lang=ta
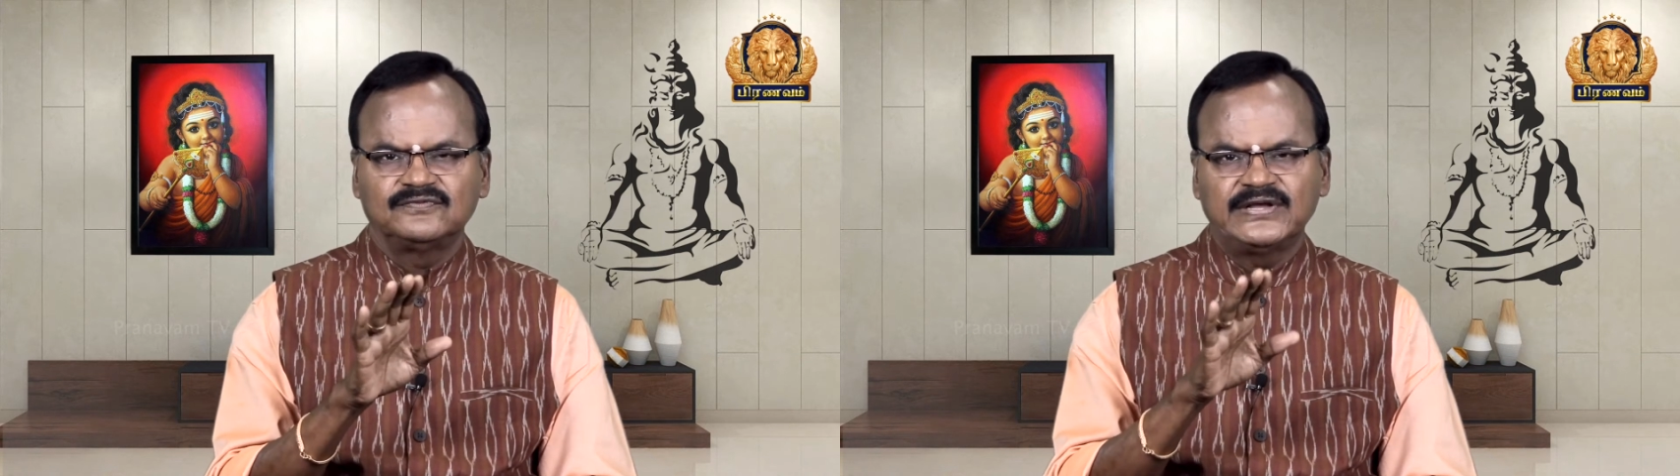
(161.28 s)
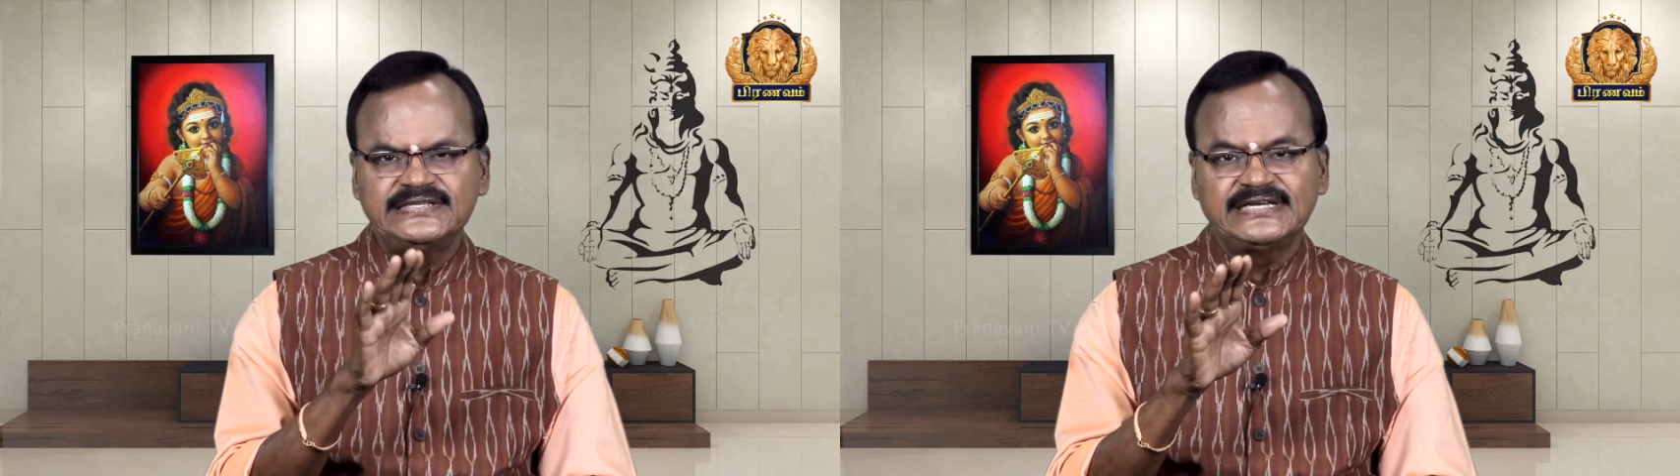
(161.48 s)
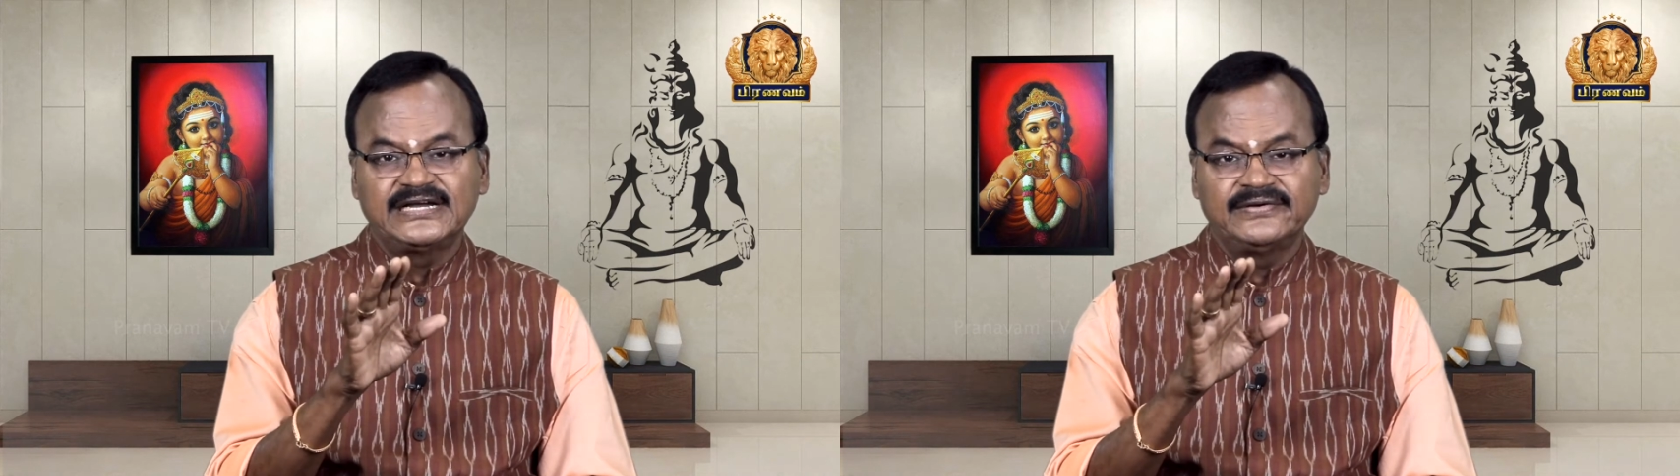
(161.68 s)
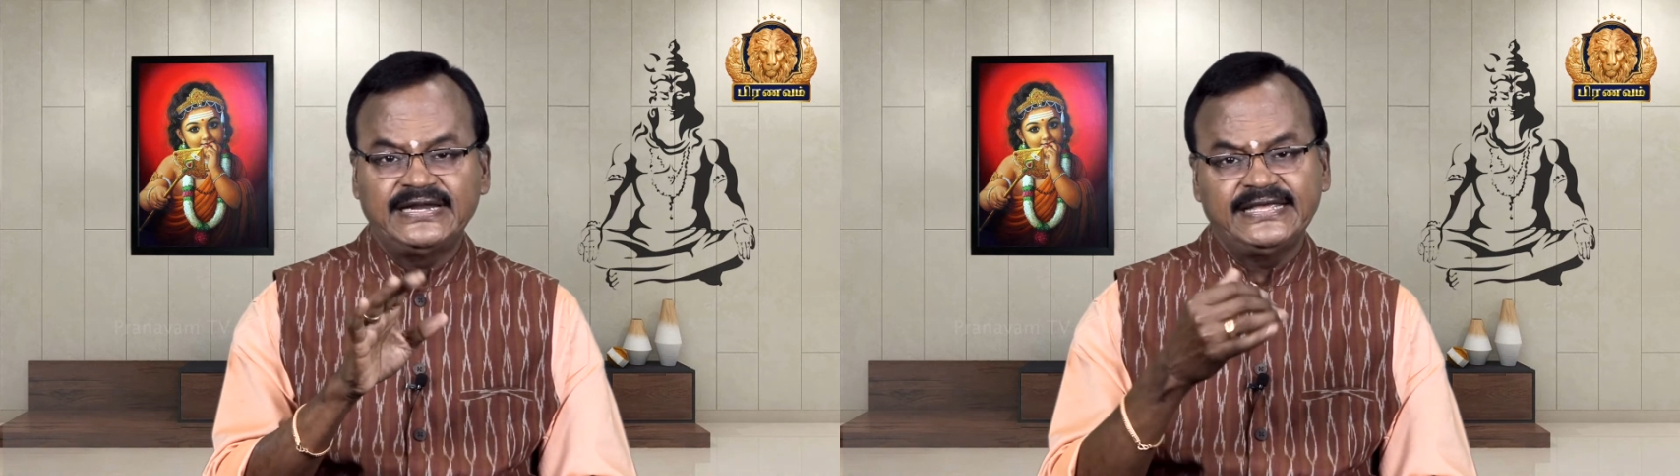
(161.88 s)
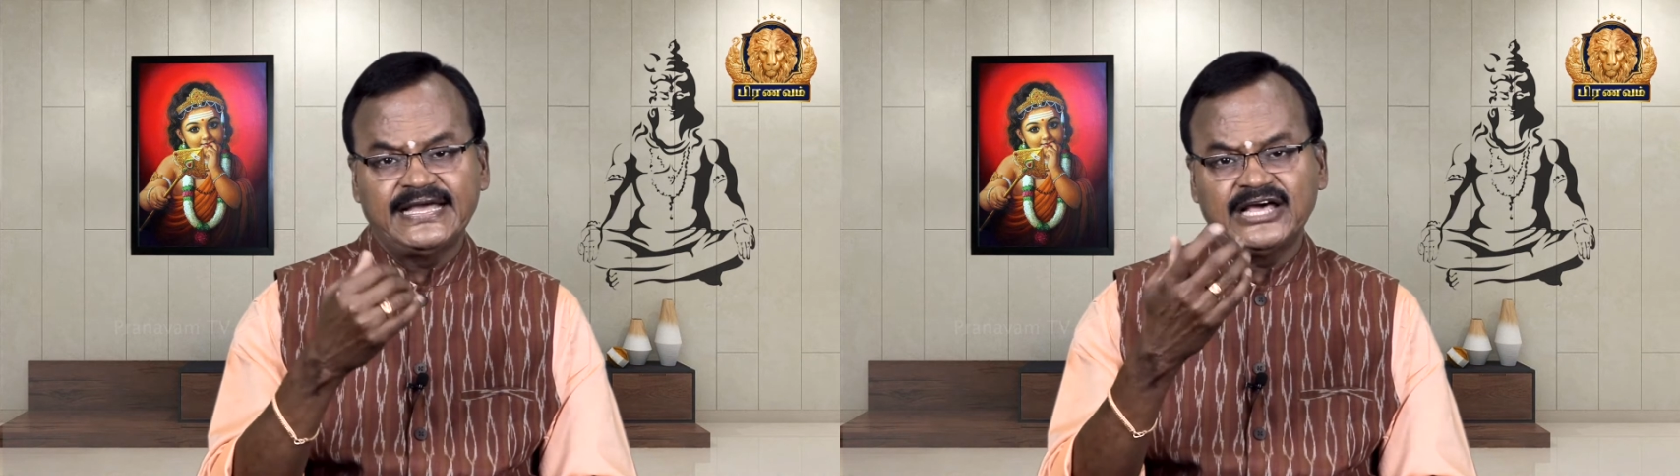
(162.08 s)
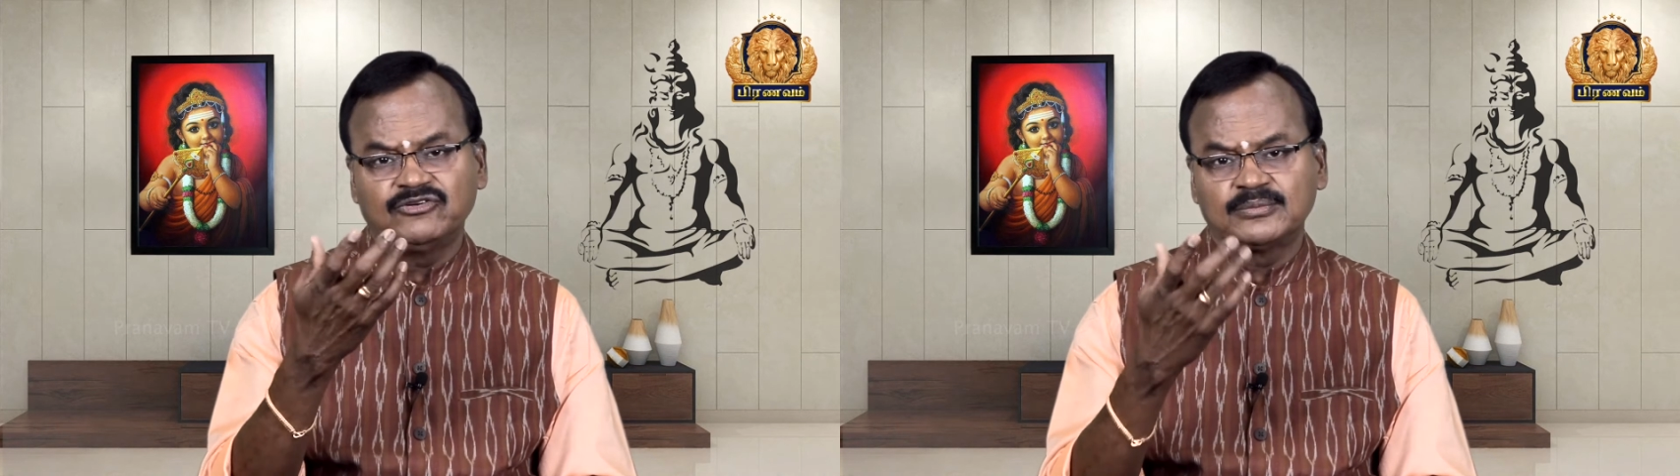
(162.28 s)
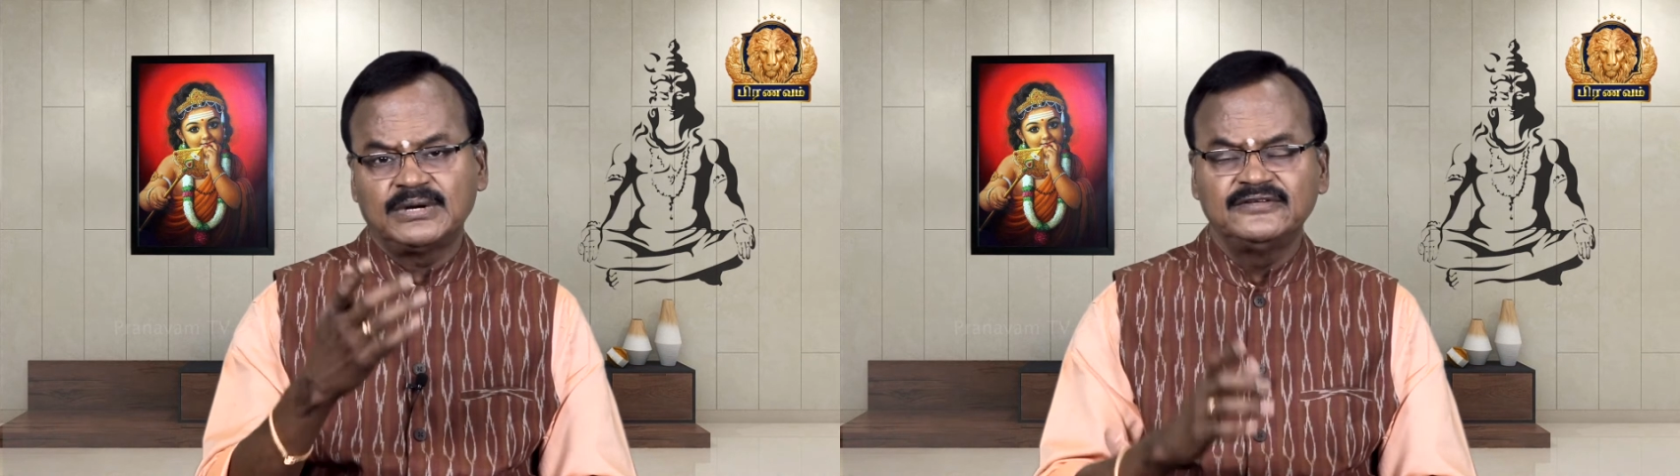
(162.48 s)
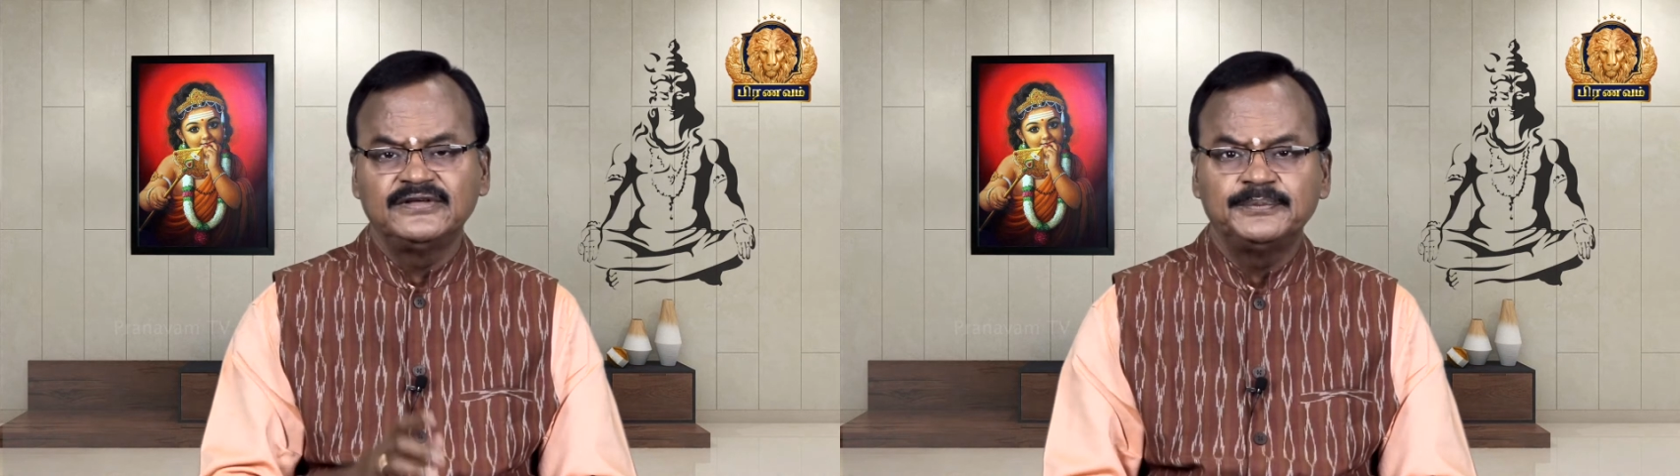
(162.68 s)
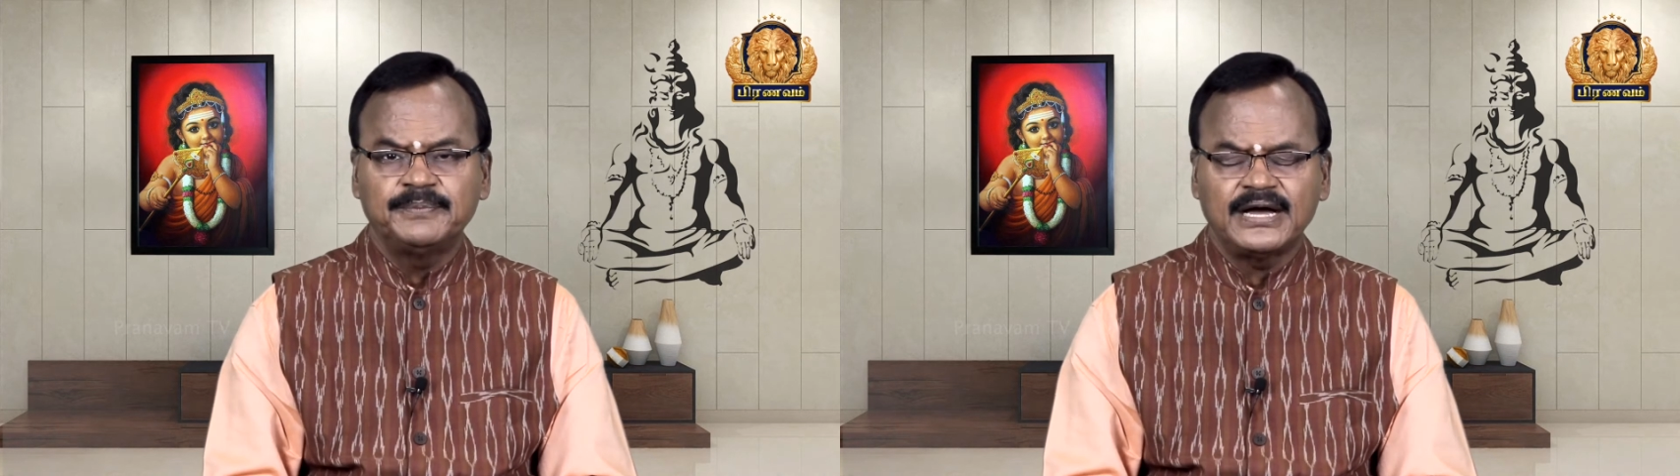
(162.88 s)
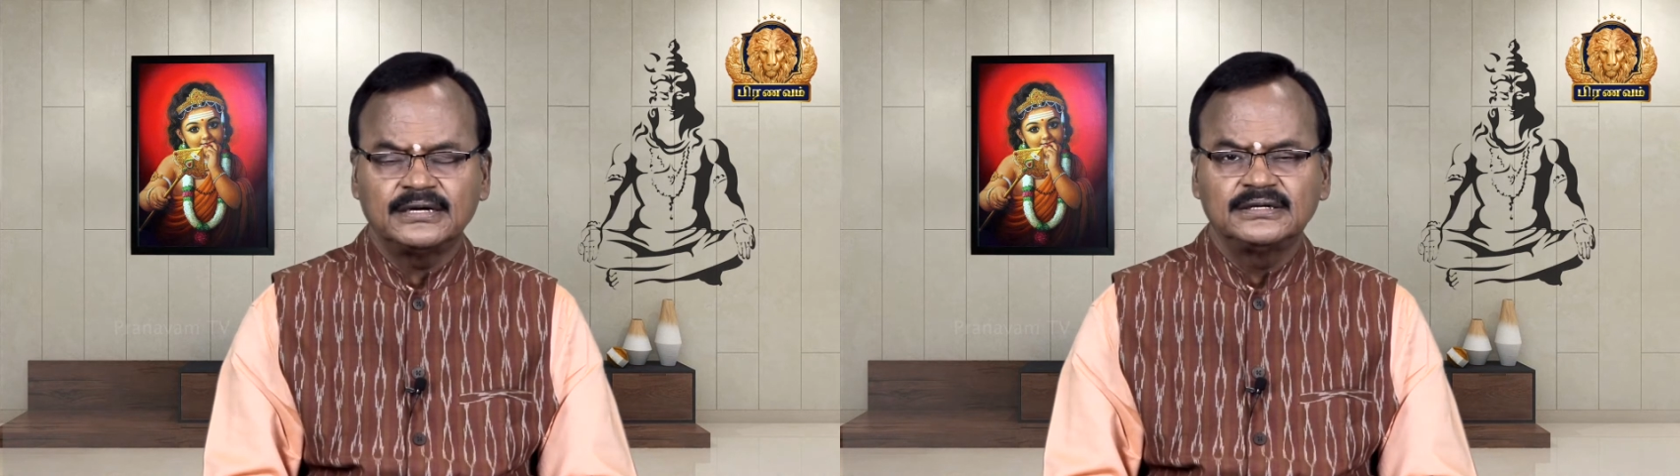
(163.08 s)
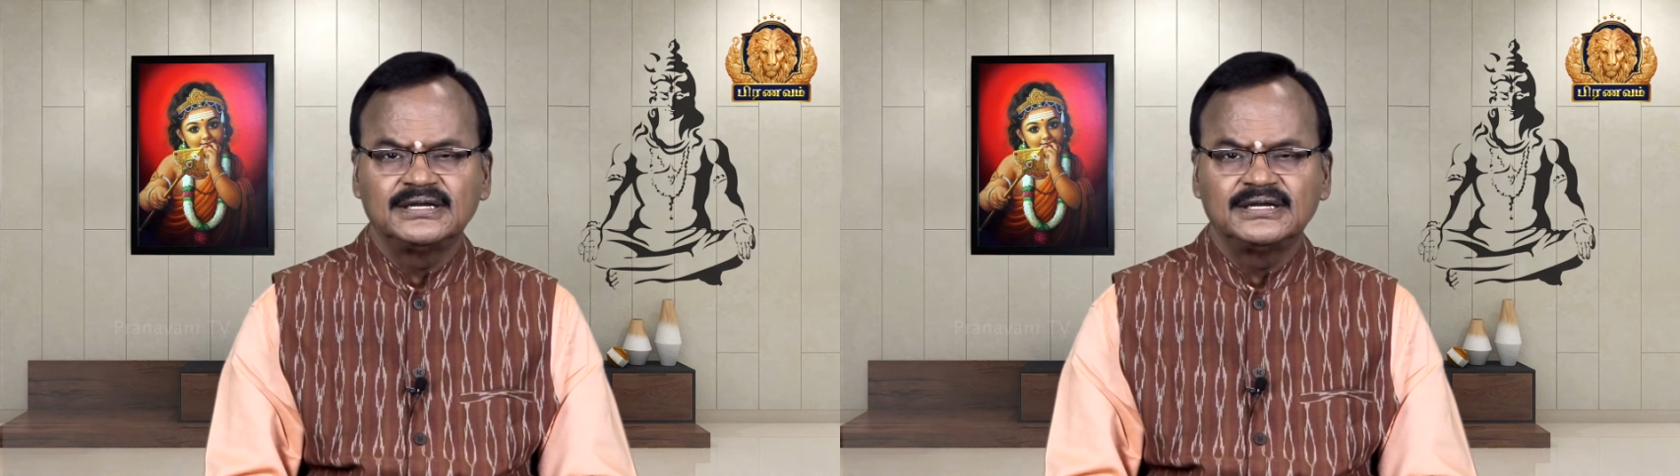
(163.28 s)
வஞ்சக வலை யார் வேணுமாலும் விரிப்பான்